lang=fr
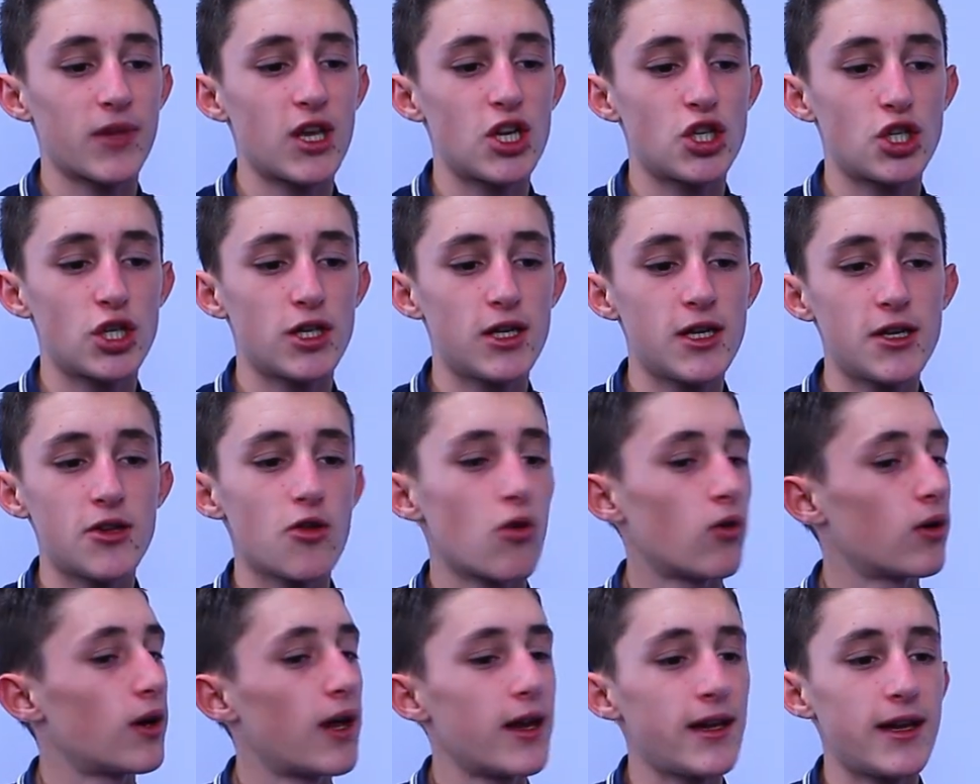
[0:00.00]
Et j'ai dit
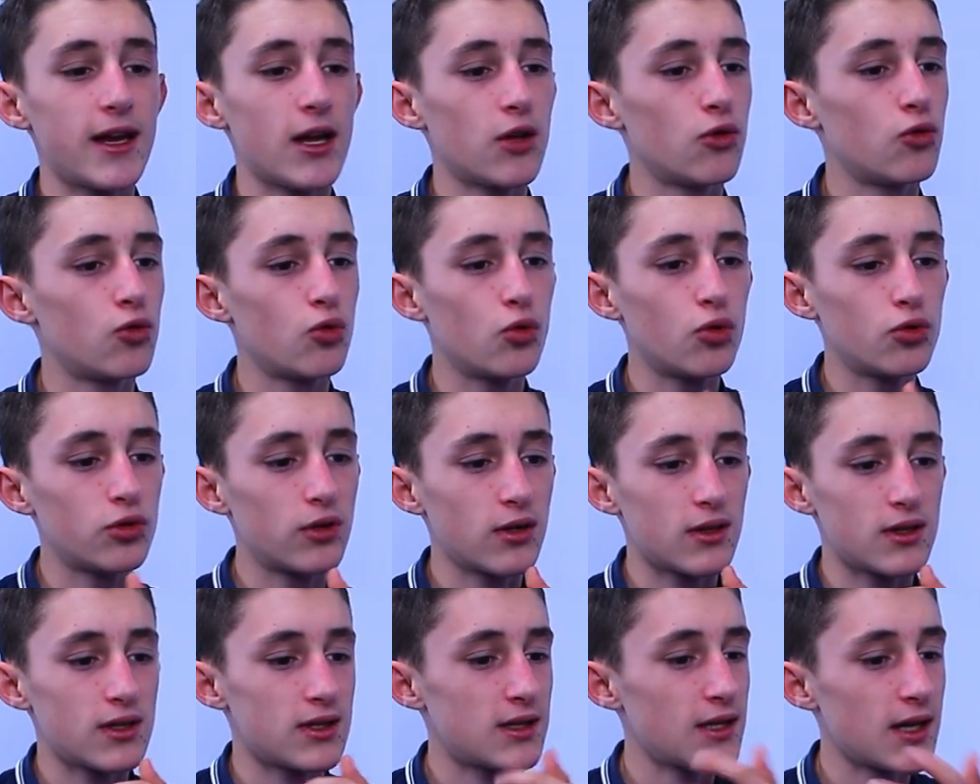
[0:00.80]
non, là il y a un
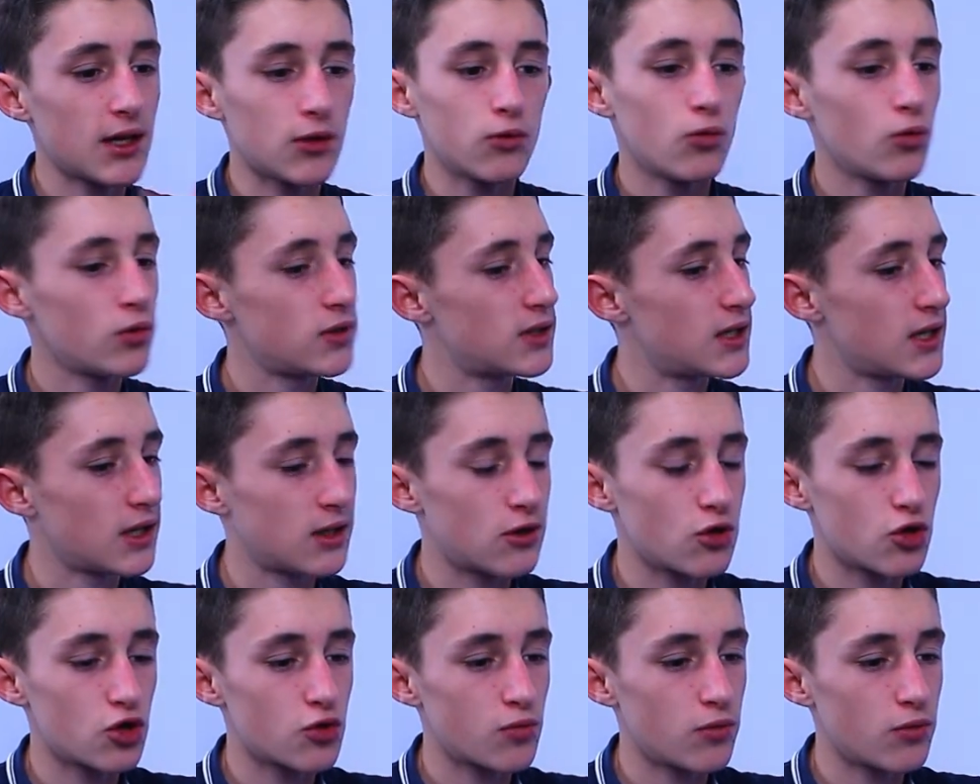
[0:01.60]
doute. S'il y a un doute, c'est
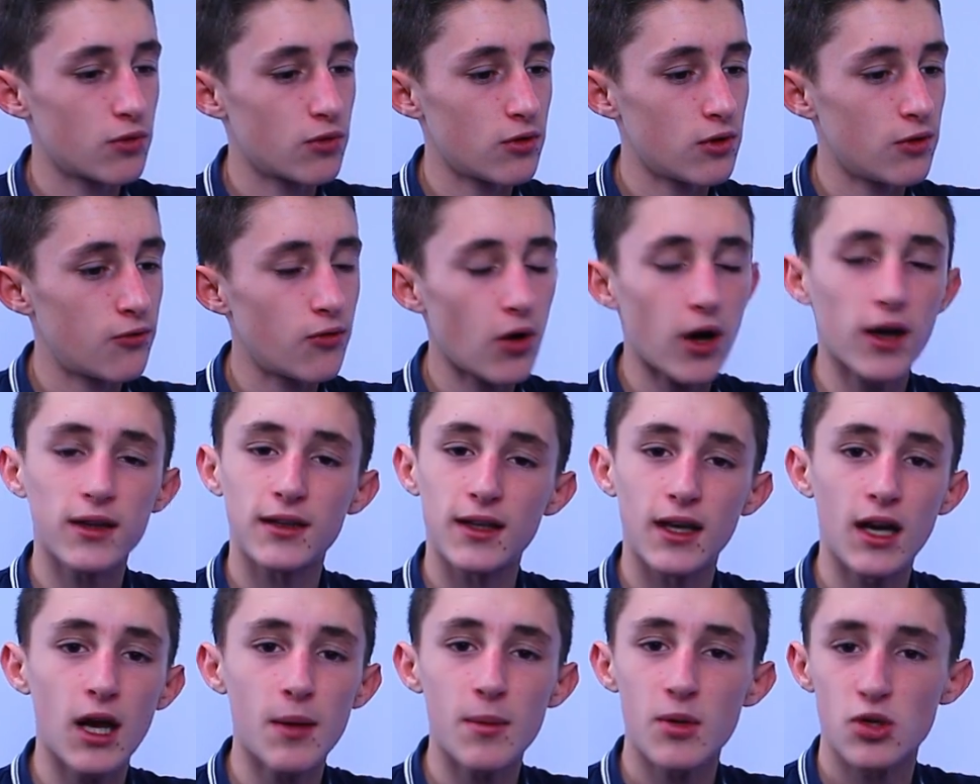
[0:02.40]
que je... il faut
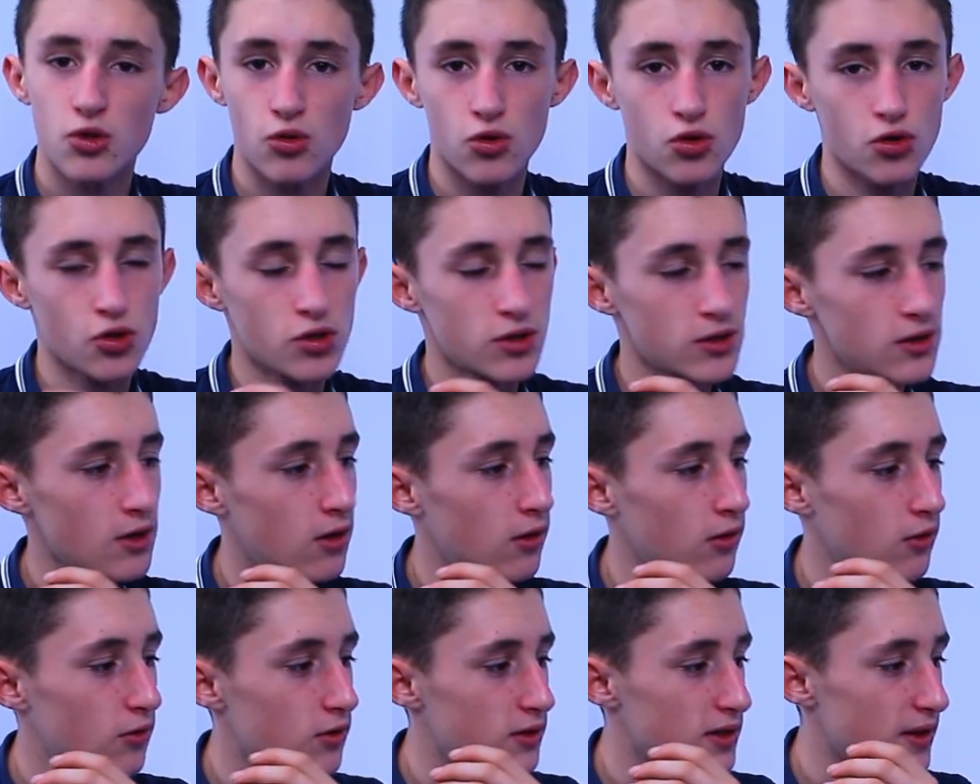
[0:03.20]
arrêter là parce que je
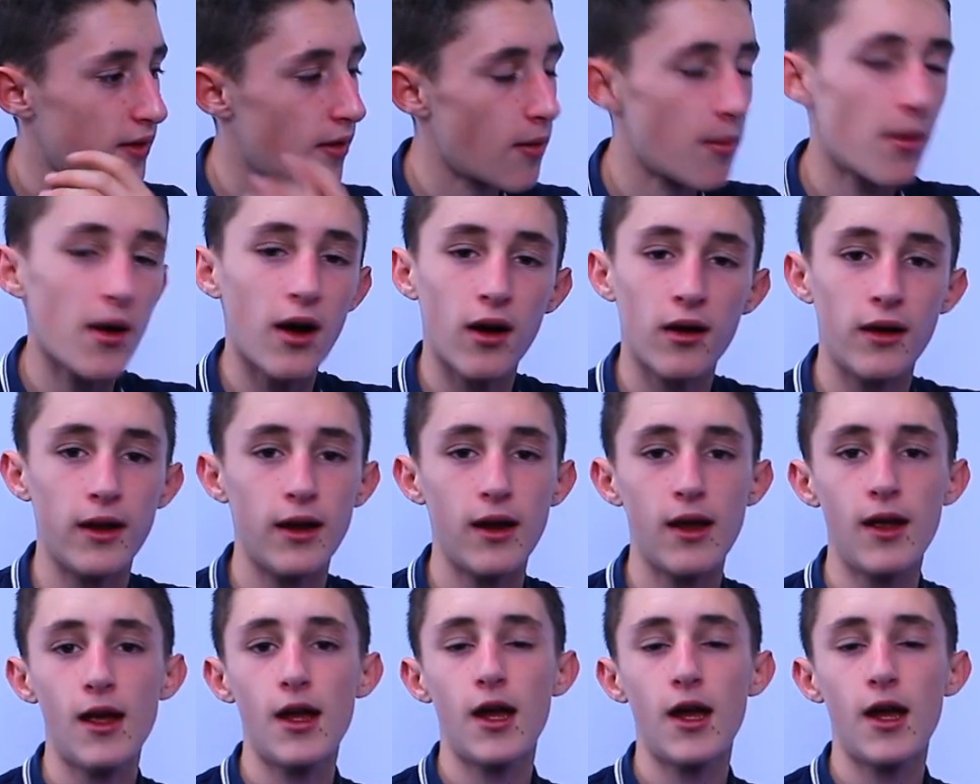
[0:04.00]
sens que ça va pas aller.